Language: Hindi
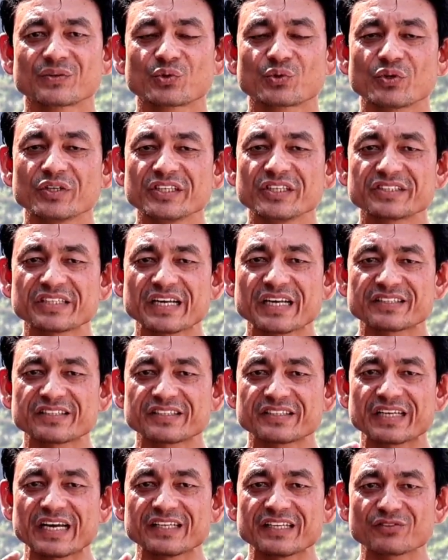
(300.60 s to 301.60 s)
तो इस
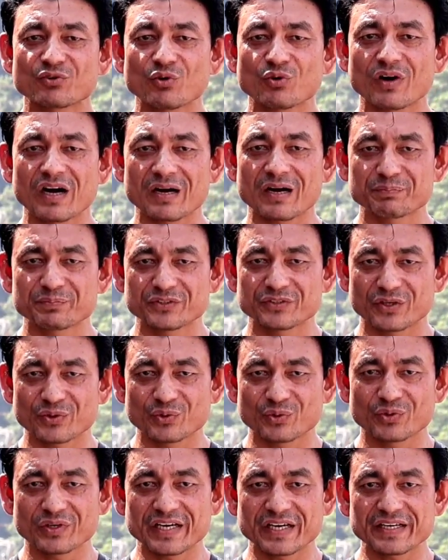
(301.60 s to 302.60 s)
एक्सरसाइज को आप
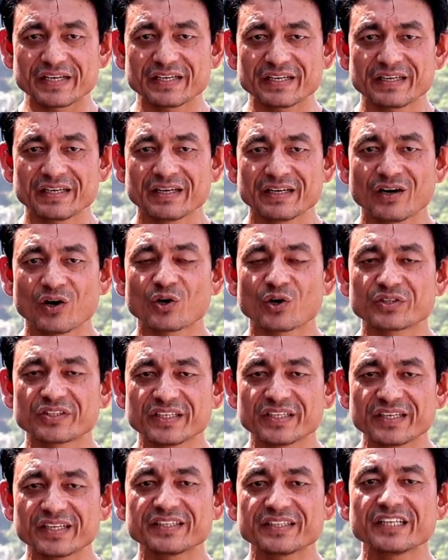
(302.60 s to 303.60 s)
ज़रूर करें और
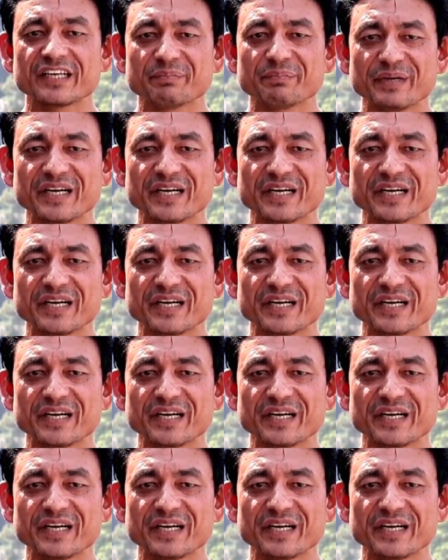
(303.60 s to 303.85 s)
धीरे धीरे